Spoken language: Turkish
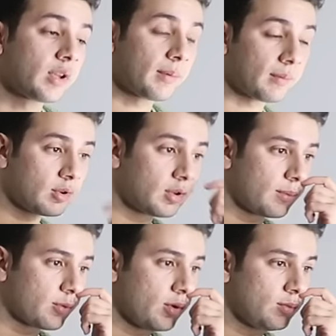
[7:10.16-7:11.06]
onu yapabiliyor
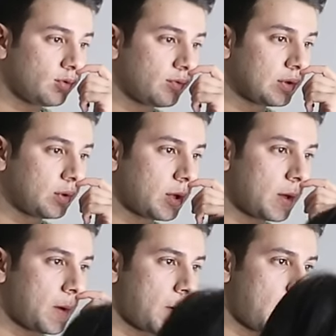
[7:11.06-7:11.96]
yapıyor musun videoda?
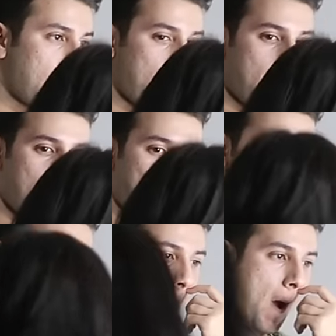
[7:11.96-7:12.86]
Tabii ki.